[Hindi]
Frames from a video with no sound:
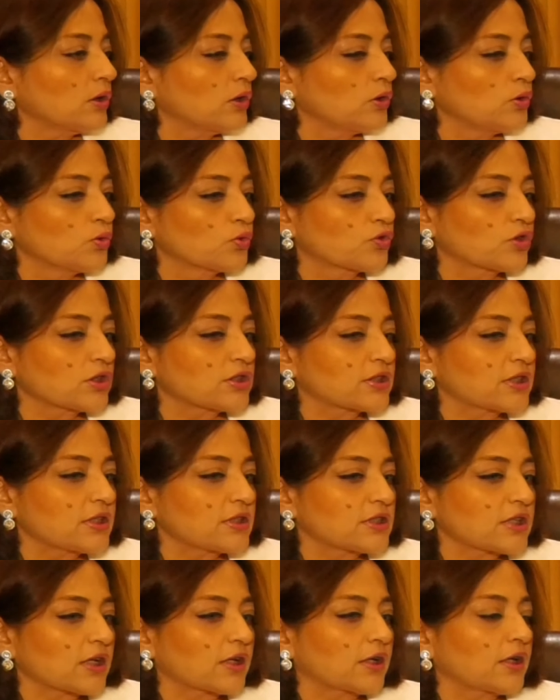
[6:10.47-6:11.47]
यूट्रस की
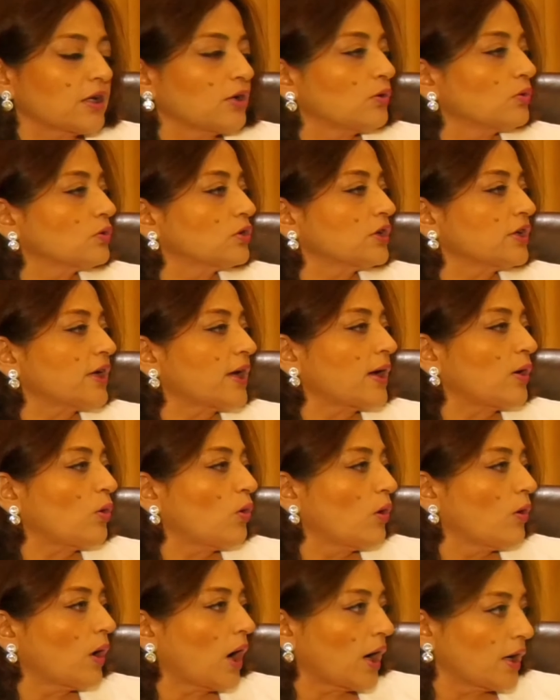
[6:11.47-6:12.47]
चेकिंग होती है
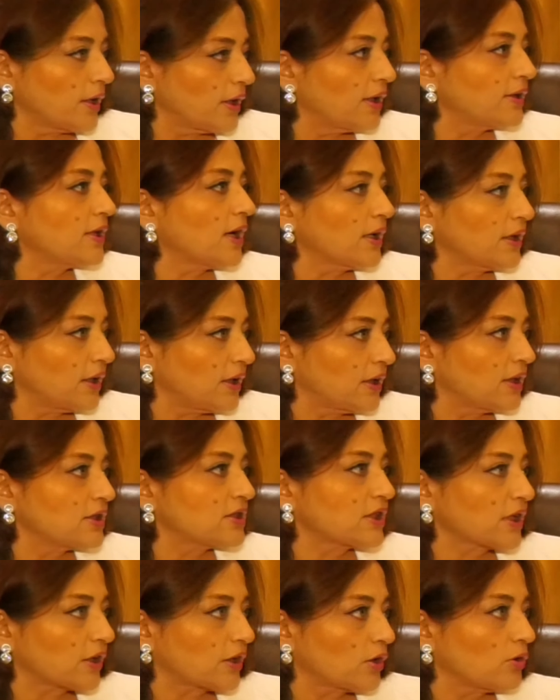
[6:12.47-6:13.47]
और अंडेदानी की
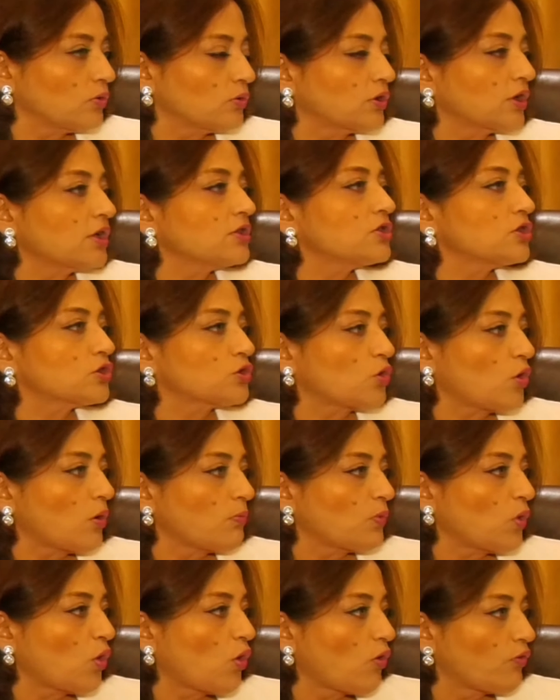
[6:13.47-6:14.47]
चेकिंग होती है जिसको
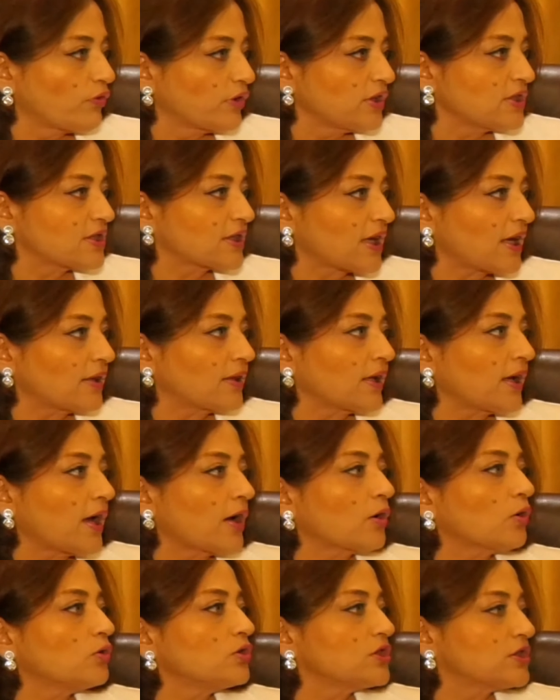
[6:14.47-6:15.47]
हम ओवरीज कहते
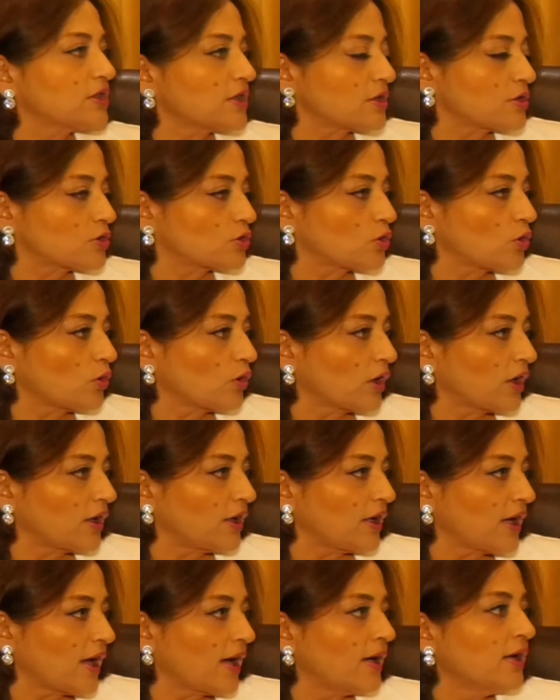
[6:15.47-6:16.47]
हैं कोई सिस्ट तो
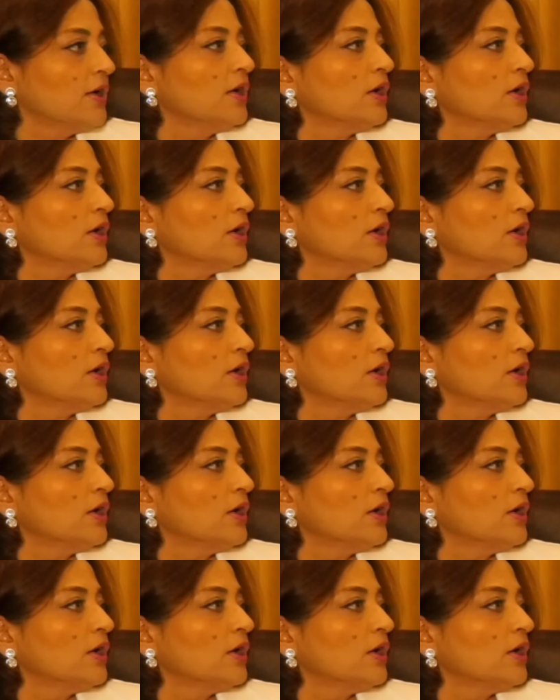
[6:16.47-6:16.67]
नहीं है